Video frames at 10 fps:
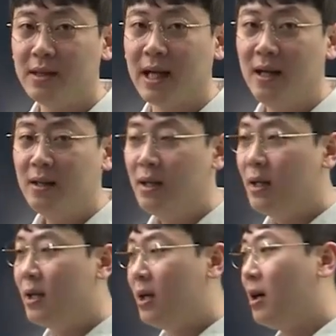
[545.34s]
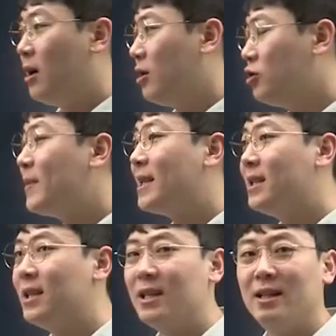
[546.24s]
제가 어, 수많은
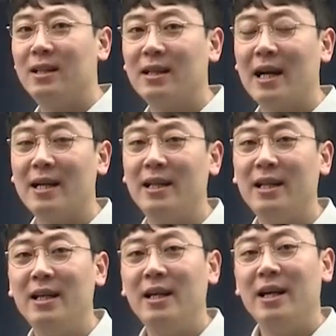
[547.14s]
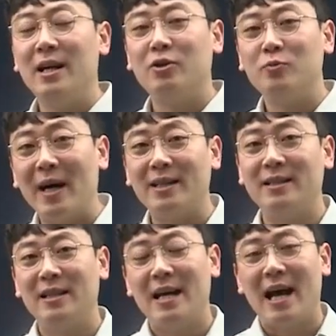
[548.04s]
어, 강의
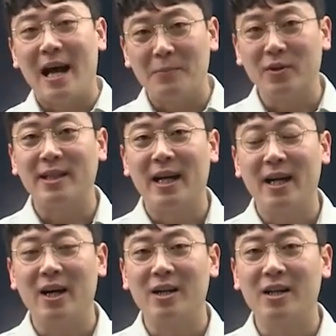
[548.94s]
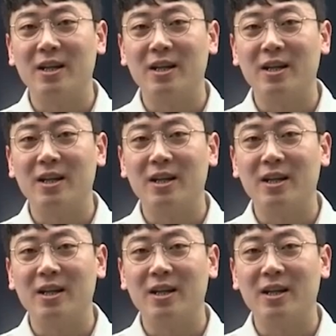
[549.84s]
수많은 합격생 어,